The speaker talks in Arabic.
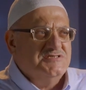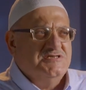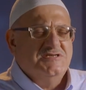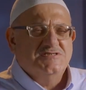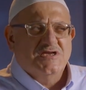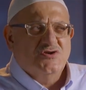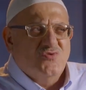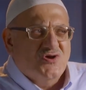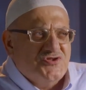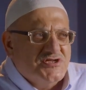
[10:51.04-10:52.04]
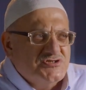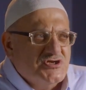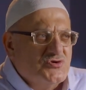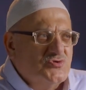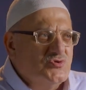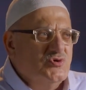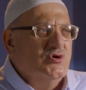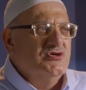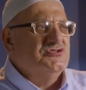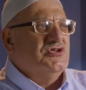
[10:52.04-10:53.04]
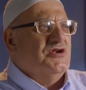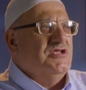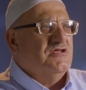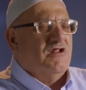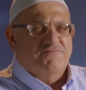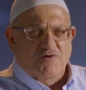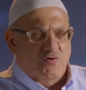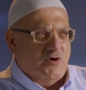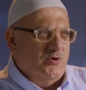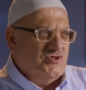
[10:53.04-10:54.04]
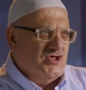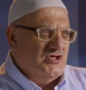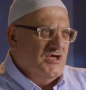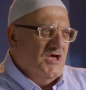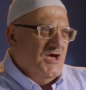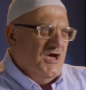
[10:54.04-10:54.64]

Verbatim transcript: أزيزا وتصر صريرا فوق وجه